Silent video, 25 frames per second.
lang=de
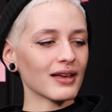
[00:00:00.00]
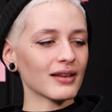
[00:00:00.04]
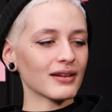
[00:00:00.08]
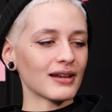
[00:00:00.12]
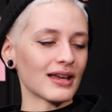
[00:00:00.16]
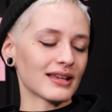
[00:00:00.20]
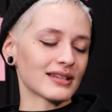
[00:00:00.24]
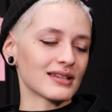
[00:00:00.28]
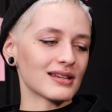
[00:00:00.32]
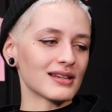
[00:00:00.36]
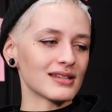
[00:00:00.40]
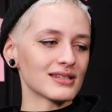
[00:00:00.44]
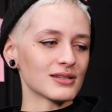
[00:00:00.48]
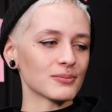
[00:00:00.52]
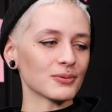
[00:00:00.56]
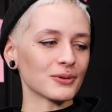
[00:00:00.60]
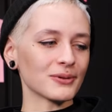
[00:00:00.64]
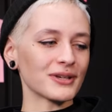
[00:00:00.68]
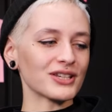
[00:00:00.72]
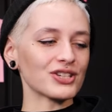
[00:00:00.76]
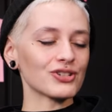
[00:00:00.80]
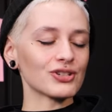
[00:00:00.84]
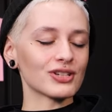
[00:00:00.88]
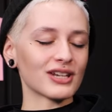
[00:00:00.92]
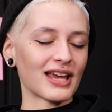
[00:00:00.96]
nach der Leseprobe,
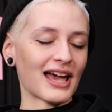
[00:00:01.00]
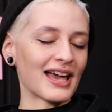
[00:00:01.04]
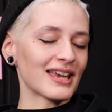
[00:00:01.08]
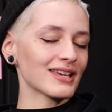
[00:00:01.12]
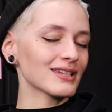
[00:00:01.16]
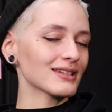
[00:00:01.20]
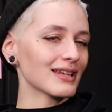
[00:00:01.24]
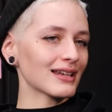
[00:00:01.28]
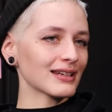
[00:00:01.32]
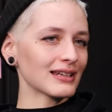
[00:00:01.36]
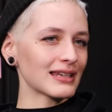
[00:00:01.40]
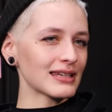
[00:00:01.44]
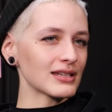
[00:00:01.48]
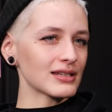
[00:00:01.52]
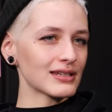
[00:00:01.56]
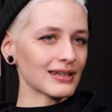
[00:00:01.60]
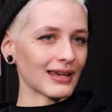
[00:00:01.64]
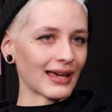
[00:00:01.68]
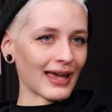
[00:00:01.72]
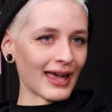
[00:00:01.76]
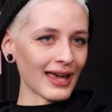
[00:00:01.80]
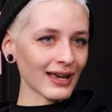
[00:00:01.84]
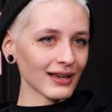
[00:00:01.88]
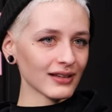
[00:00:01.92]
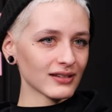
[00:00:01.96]
ich streiche dann nicht
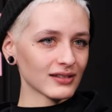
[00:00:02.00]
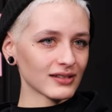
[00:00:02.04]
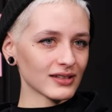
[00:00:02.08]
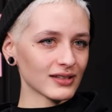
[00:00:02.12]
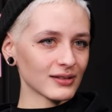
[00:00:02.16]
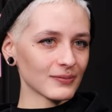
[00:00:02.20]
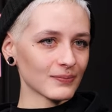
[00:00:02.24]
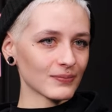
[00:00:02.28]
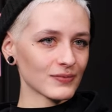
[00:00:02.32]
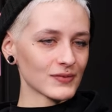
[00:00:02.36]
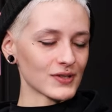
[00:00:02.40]
direkt,